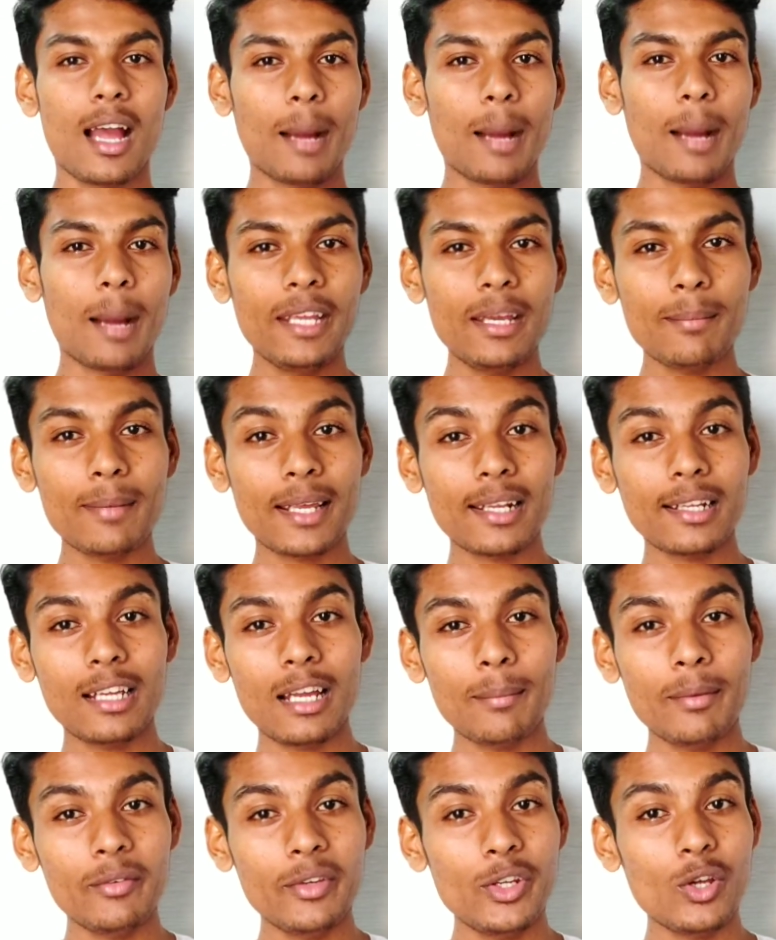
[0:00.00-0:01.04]
அப்படியே
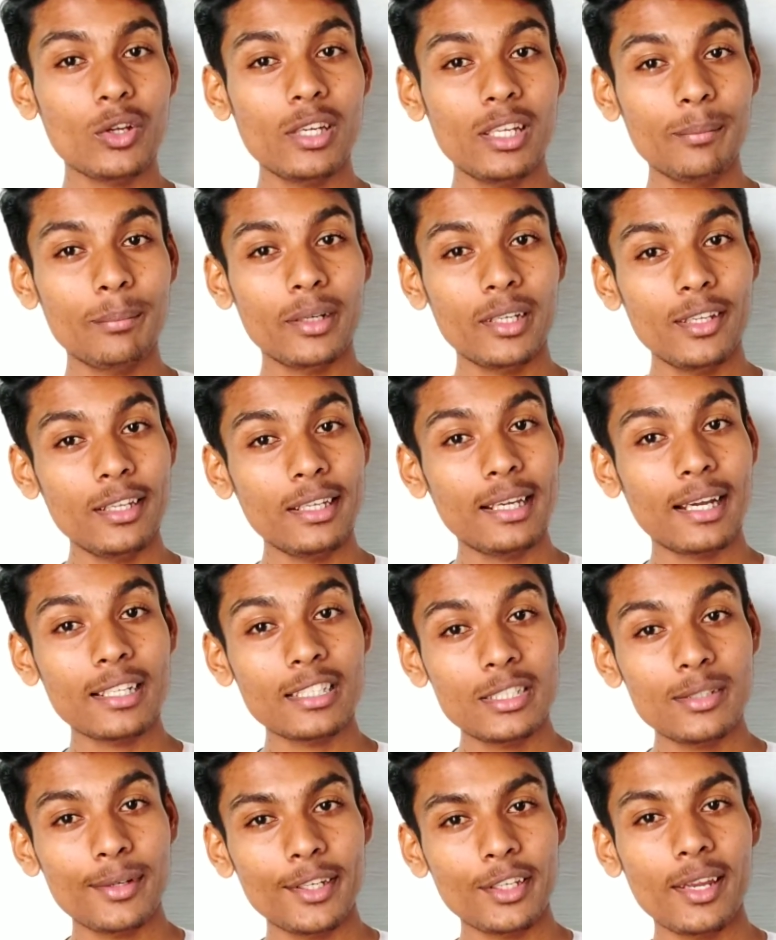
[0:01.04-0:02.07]
மறக்காம வீடியோ கிளிக் பண்ணி
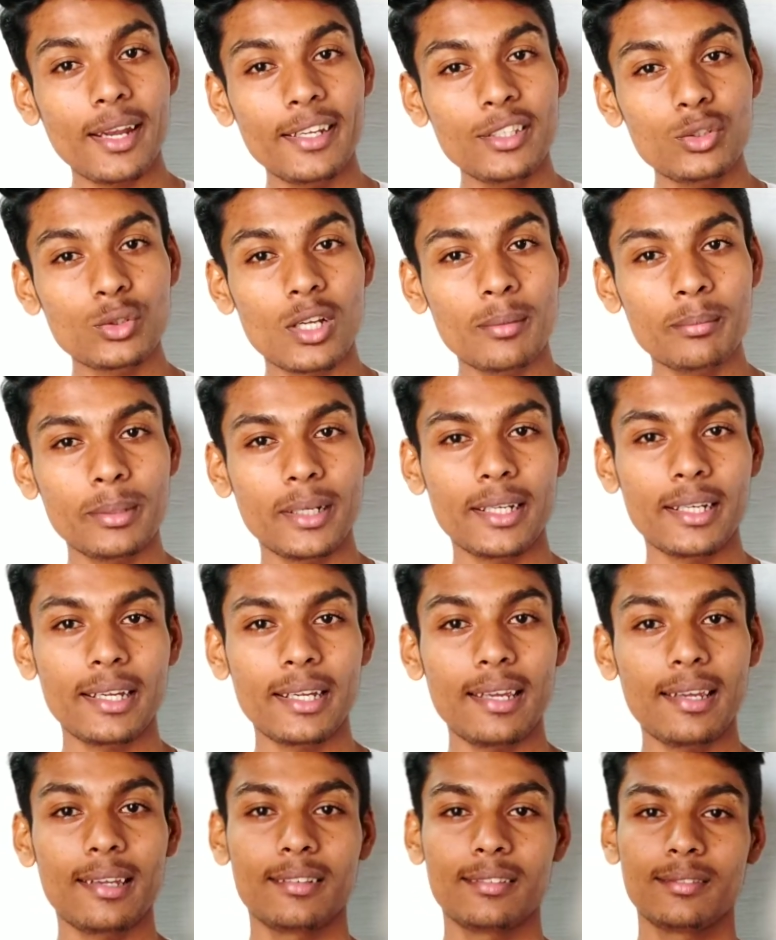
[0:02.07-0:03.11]
கடைசி வரைக்கும் அடிச்சுடாம
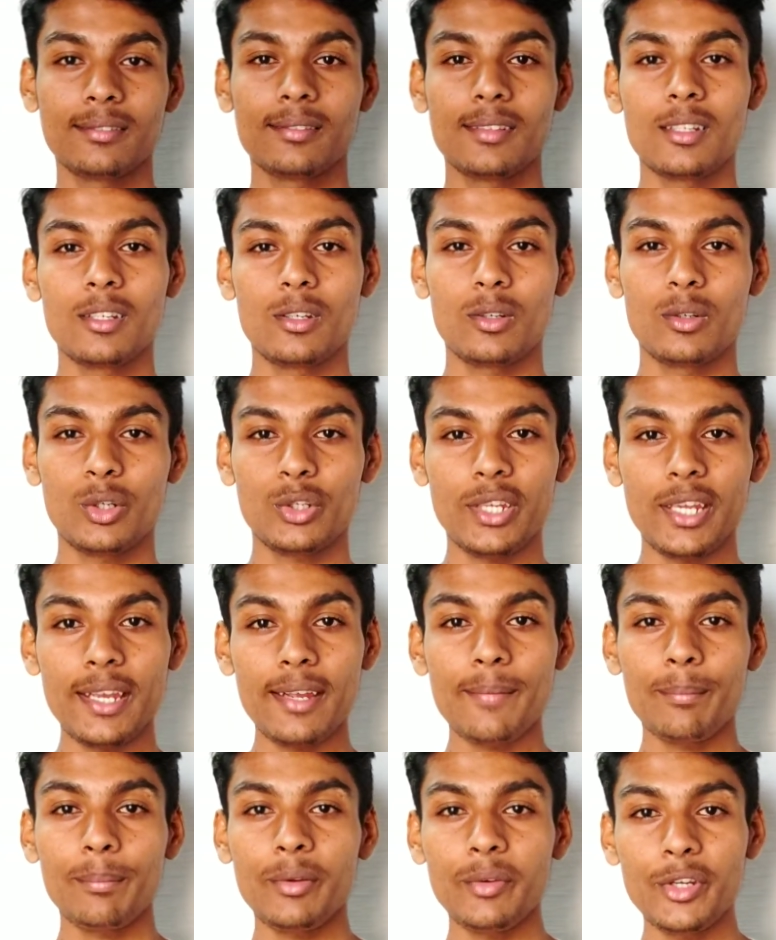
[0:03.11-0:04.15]
பாருங்க ஓகே
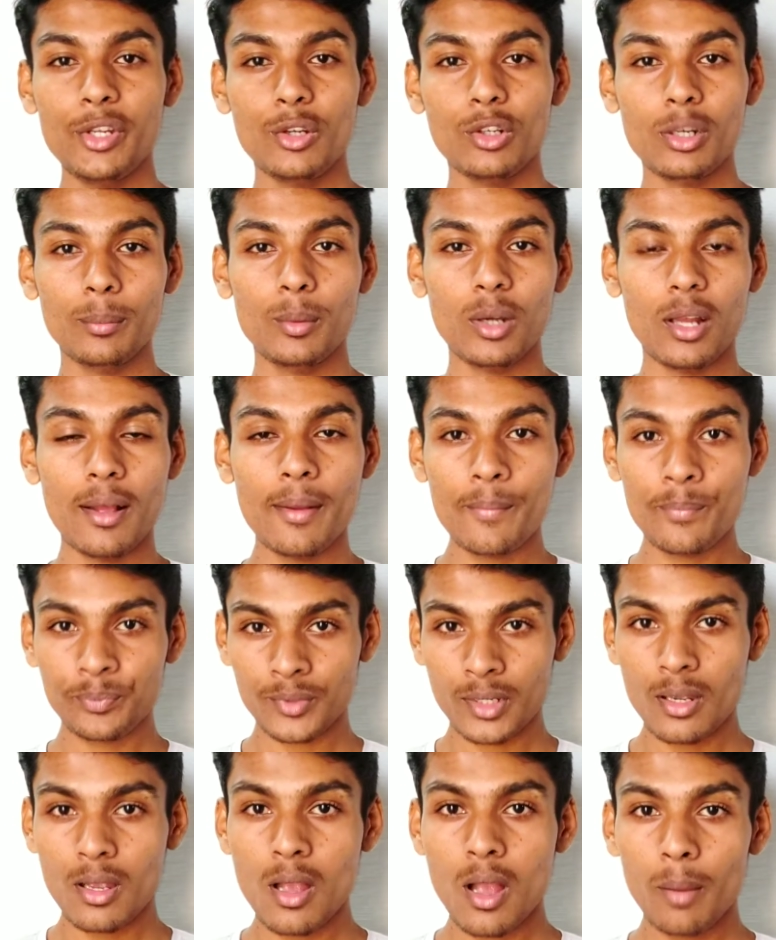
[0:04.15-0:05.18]
இப்போ வீடியோக்குள்ளே போகலாம்
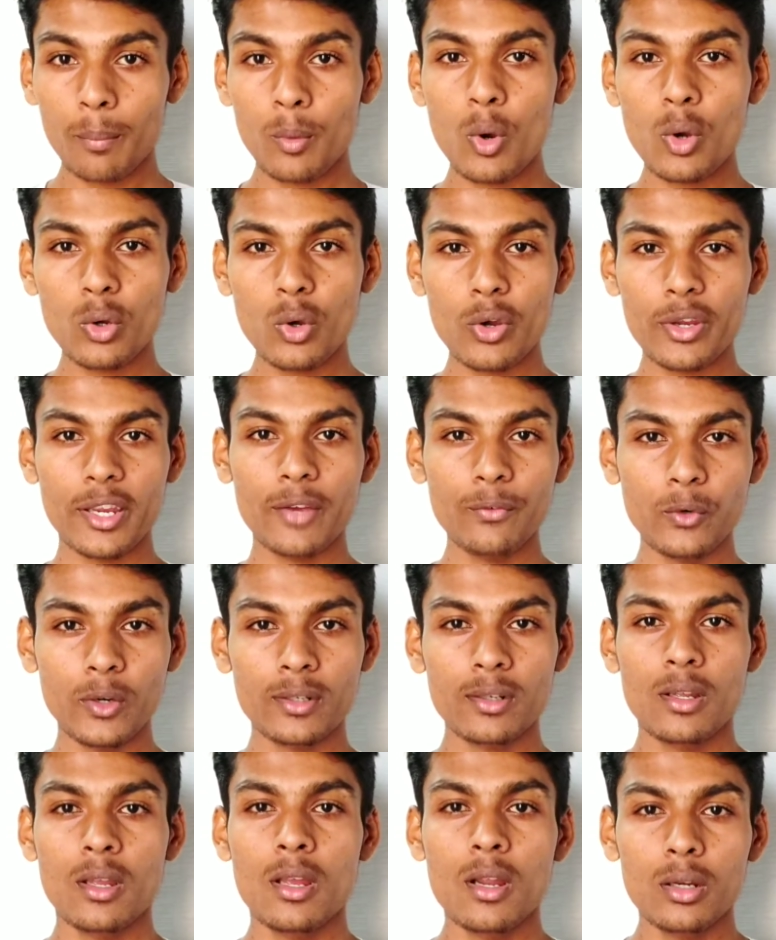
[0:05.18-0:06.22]
போக்கோ எஃப்
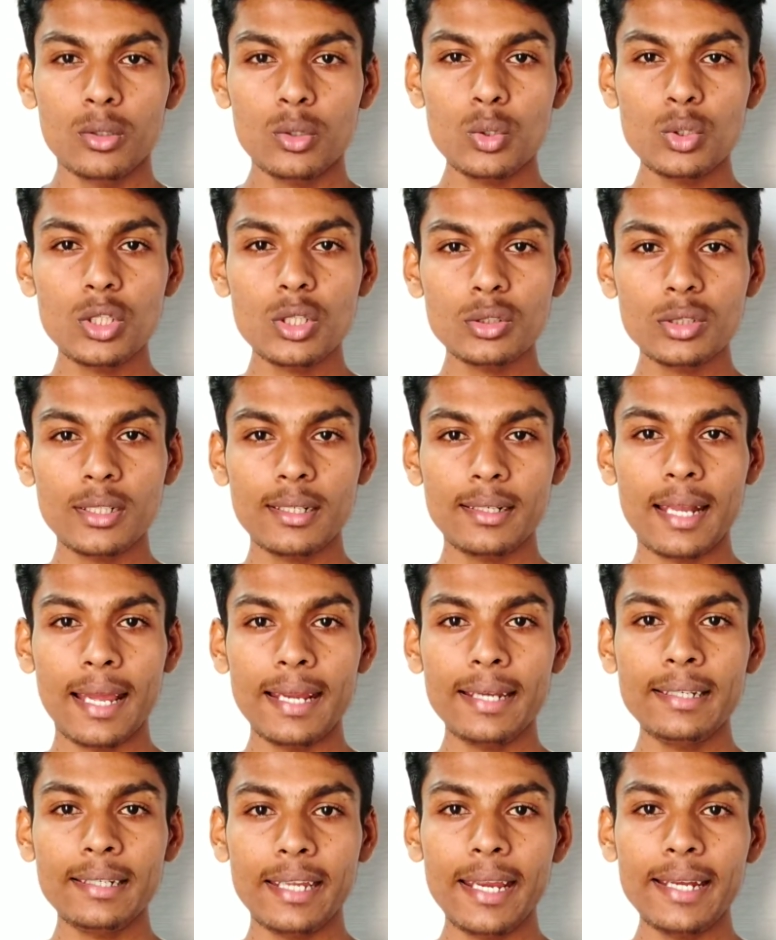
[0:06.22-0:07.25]
ஒன் டூ தௌசண்ட்
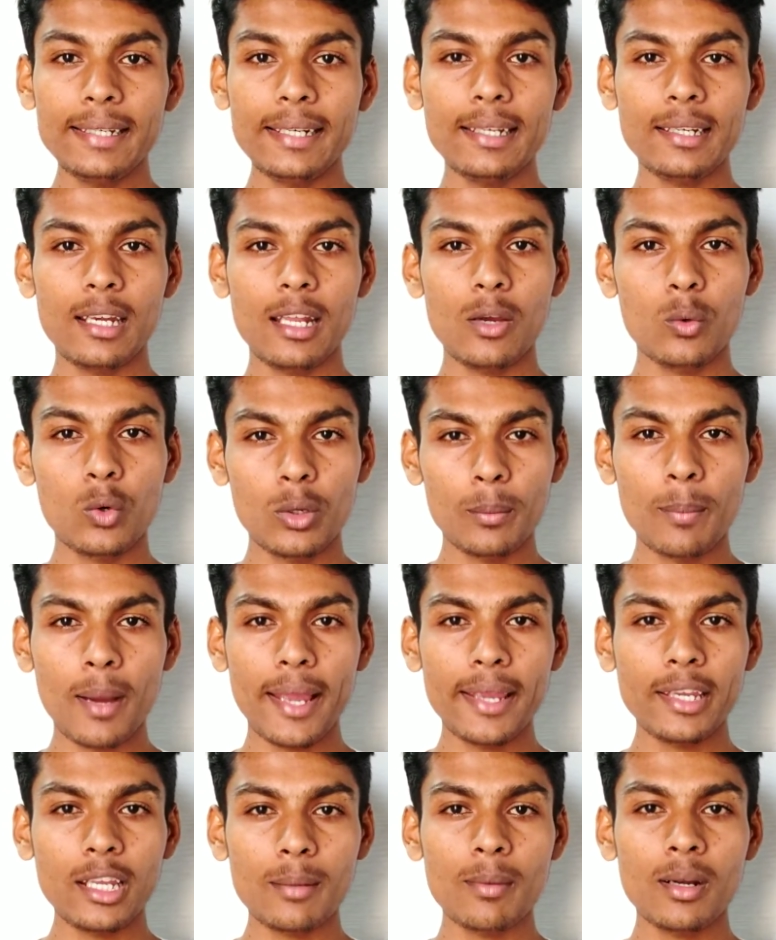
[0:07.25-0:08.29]
நைன் எயிட்டீனில் ஒரு
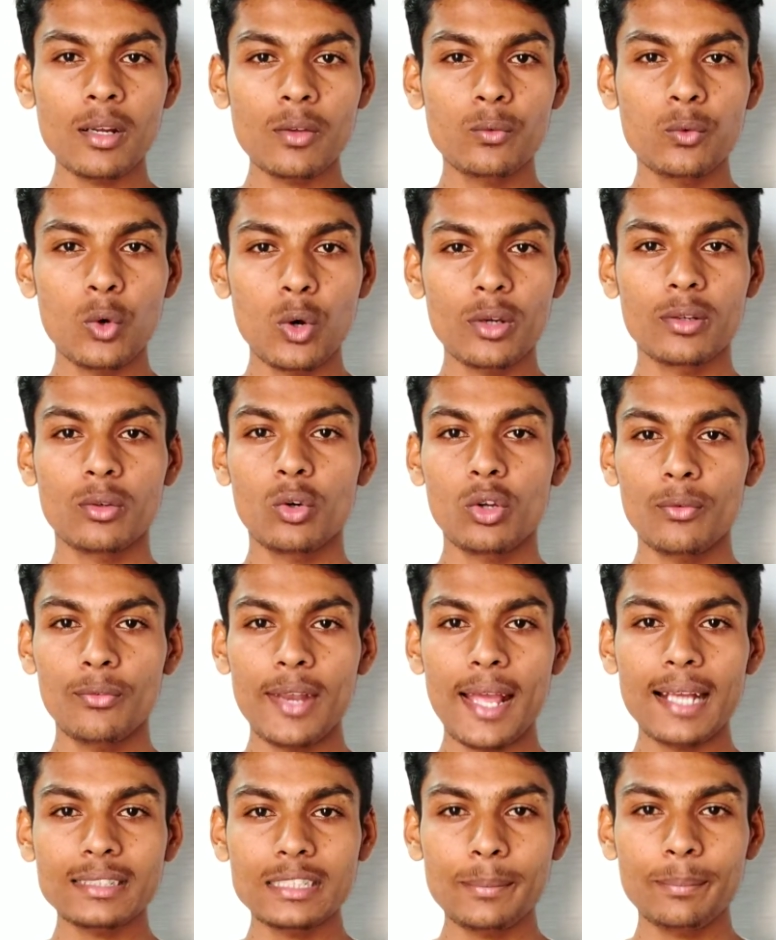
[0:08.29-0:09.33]
பயங்கரமான ஃபோன் ஒரு
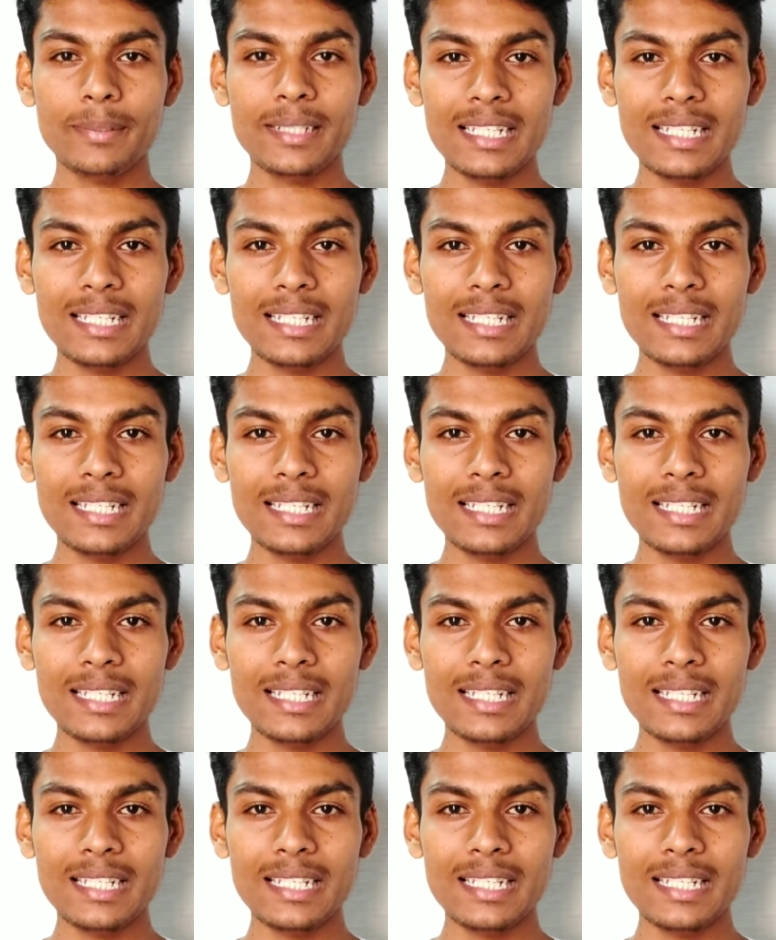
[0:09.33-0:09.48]
ஃபிளாக்ஷிப்